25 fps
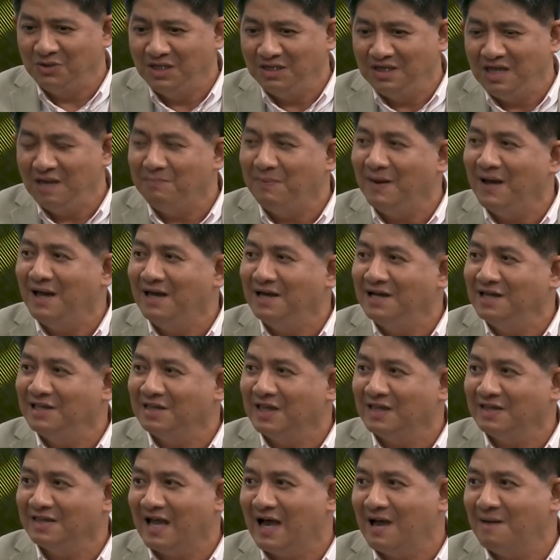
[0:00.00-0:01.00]
hindi Bakit pa nga naman?
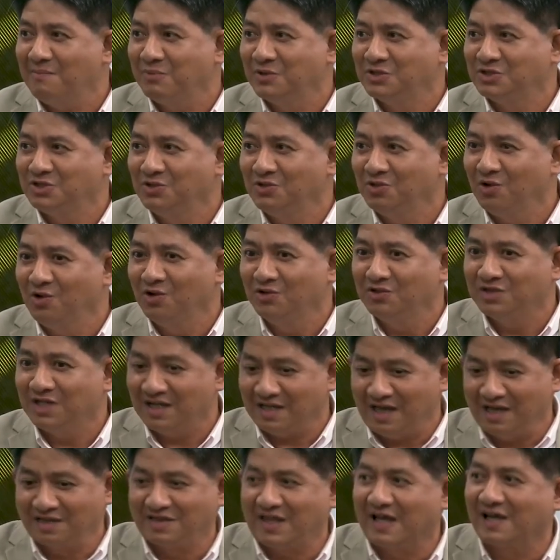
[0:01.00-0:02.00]
natatapos yung
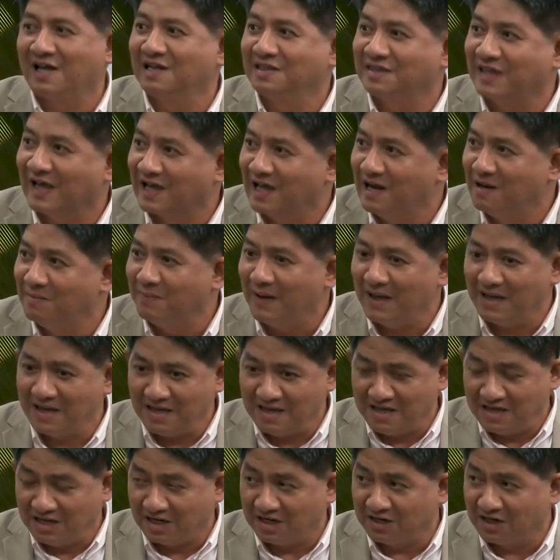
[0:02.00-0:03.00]
contract at tagal-tagal pa
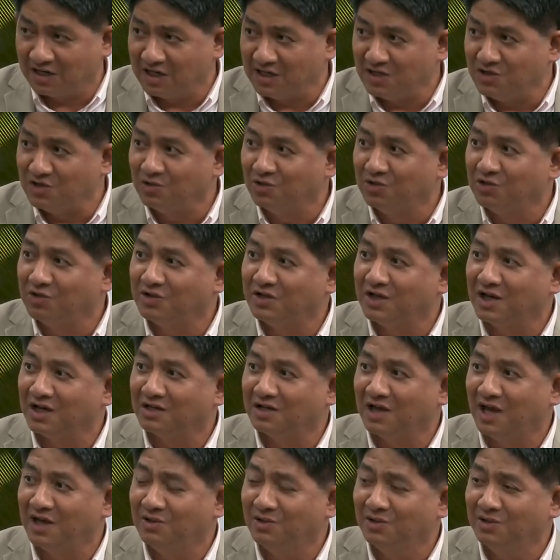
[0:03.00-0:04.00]
i-renew nyo na
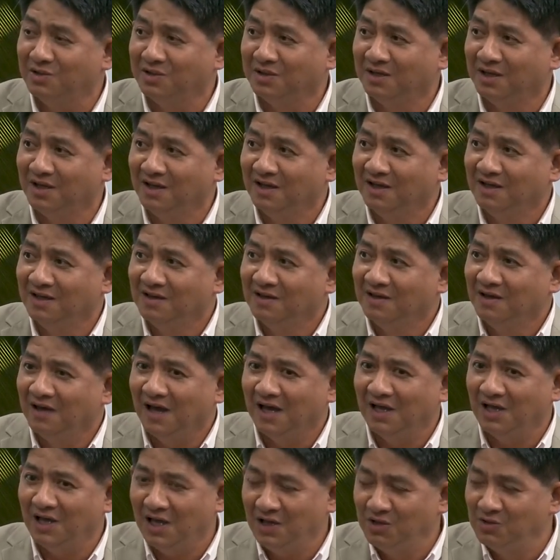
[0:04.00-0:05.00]
ngayon
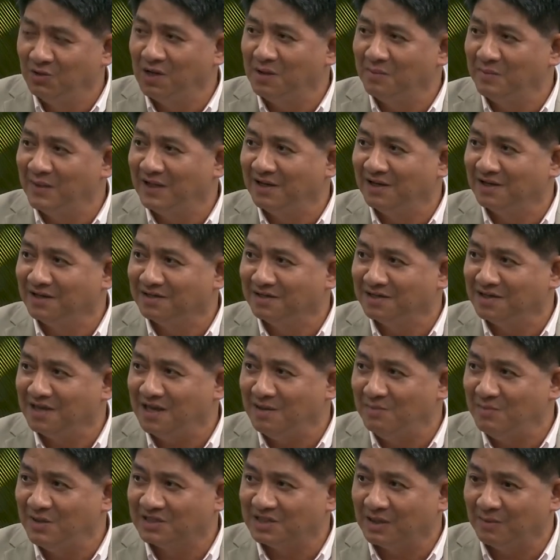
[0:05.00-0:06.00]
uh, ano naman ang
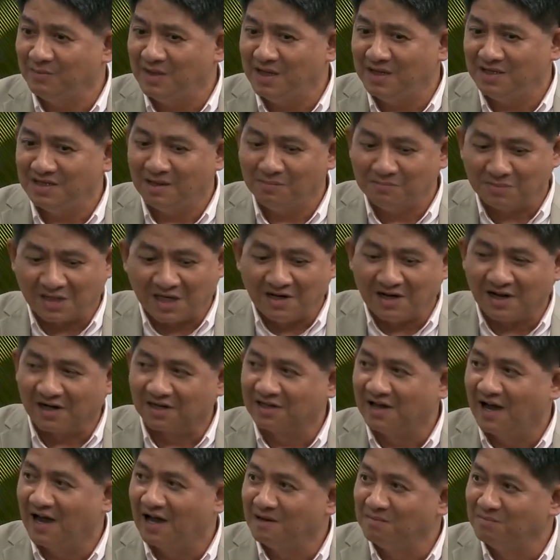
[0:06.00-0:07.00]
ibig sabihin niyan
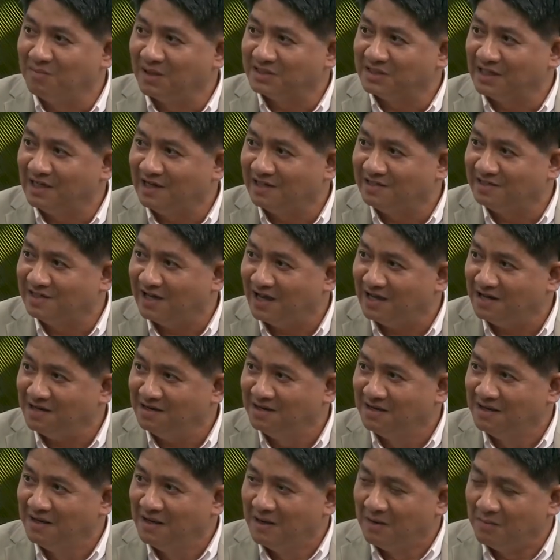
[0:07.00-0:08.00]
kinargahan ba sila diyan
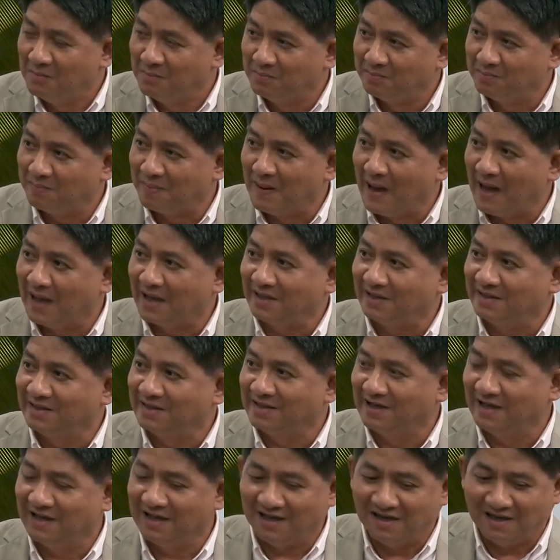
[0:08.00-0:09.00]
bakit
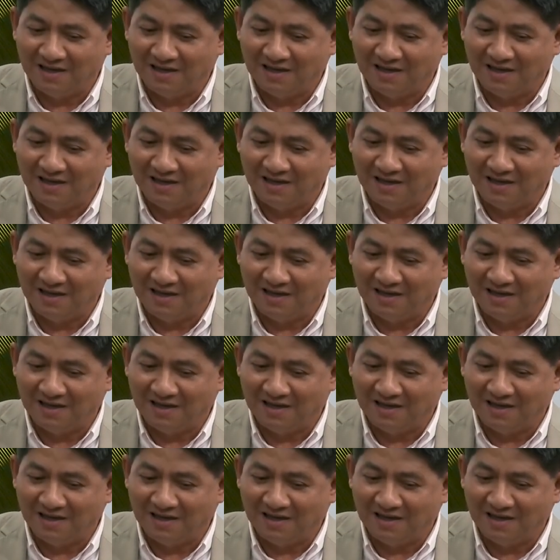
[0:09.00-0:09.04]
na